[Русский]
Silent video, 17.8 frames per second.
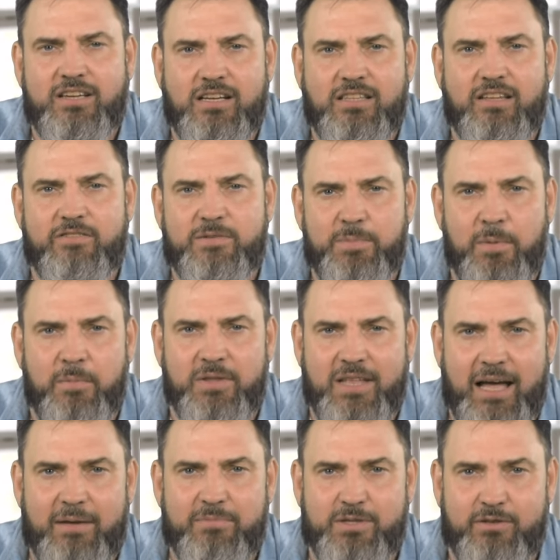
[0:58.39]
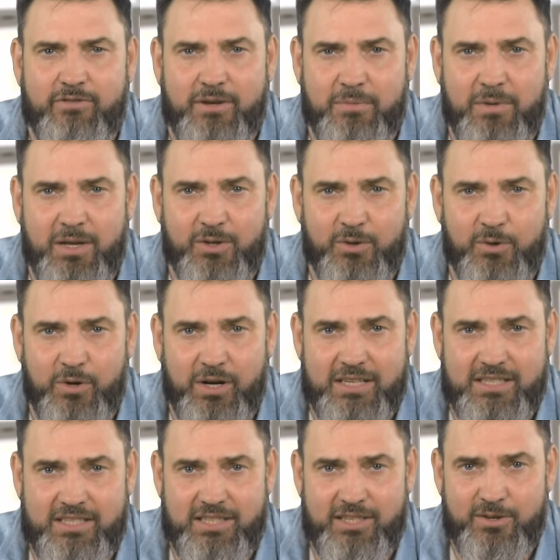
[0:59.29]
когда вспоминаем современную
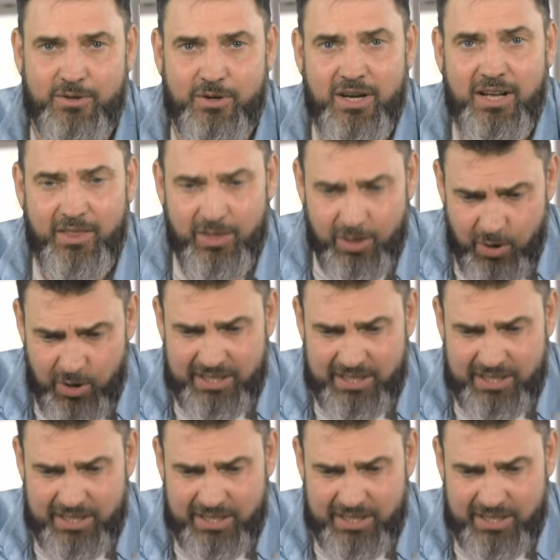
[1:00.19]
Россию? Ну